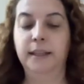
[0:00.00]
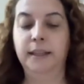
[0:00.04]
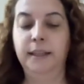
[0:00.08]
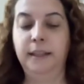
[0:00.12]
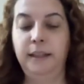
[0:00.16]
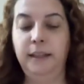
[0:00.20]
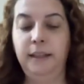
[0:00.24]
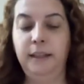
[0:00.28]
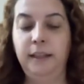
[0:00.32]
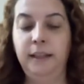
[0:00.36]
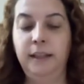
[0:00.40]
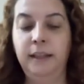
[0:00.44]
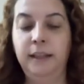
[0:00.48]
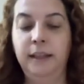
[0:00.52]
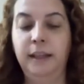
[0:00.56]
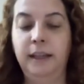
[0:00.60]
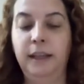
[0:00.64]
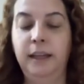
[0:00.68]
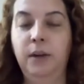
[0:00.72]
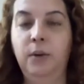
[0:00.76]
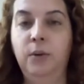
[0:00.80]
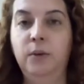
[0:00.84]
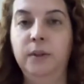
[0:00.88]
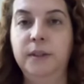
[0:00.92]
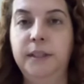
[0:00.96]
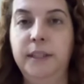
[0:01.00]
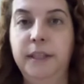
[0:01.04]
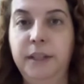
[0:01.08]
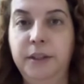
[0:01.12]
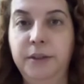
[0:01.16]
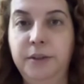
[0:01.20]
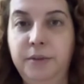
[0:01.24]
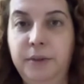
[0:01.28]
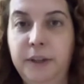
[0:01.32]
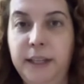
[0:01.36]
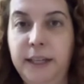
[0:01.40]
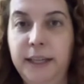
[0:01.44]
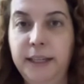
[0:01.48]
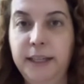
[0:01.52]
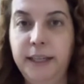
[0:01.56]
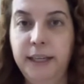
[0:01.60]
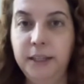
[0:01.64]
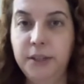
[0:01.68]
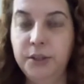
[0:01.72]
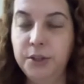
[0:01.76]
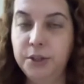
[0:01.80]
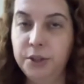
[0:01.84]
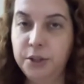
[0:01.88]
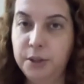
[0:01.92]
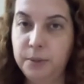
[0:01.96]
E eu gostaria de falar que
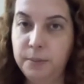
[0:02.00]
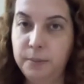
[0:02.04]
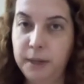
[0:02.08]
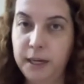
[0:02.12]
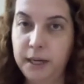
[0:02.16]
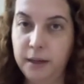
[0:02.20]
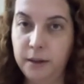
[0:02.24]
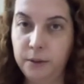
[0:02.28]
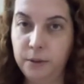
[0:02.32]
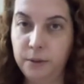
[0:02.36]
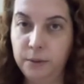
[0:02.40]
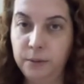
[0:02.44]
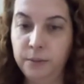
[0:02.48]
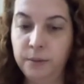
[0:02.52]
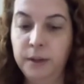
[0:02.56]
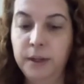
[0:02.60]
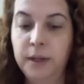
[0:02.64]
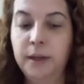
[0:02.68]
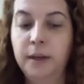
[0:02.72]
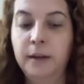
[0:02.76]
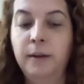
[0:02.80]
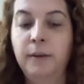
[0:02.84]
este medo